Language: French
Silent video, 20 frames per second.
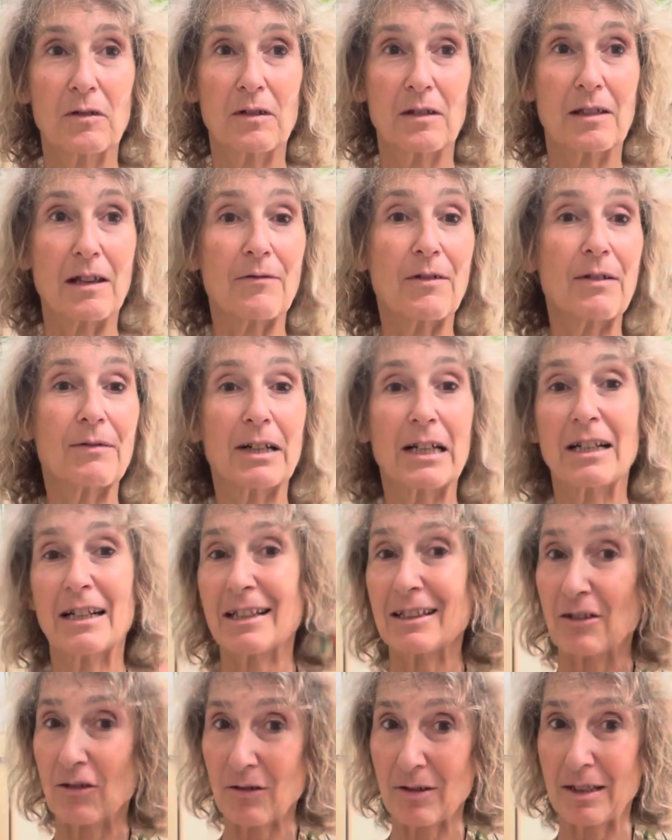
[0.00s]
et ça va avec
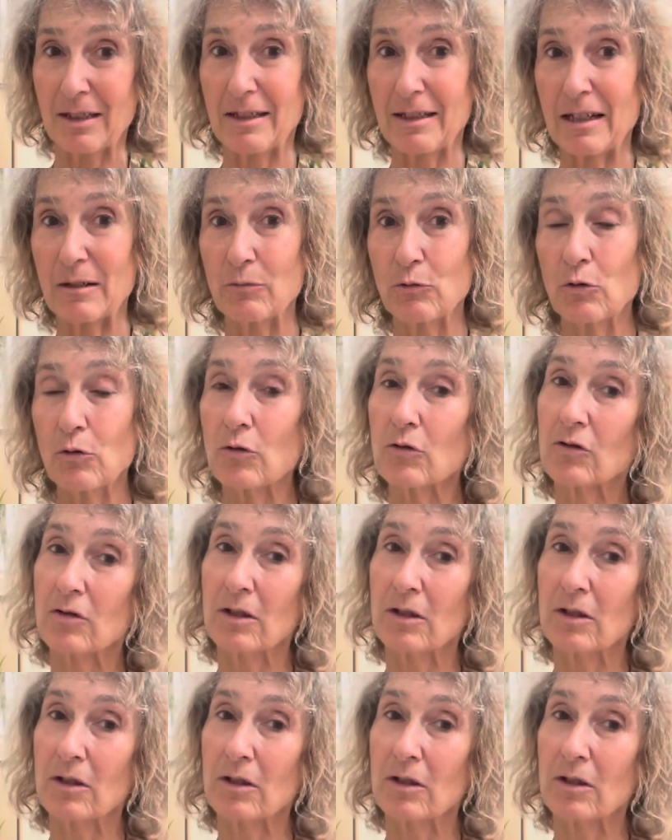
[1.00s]
l'intensité amoureuse.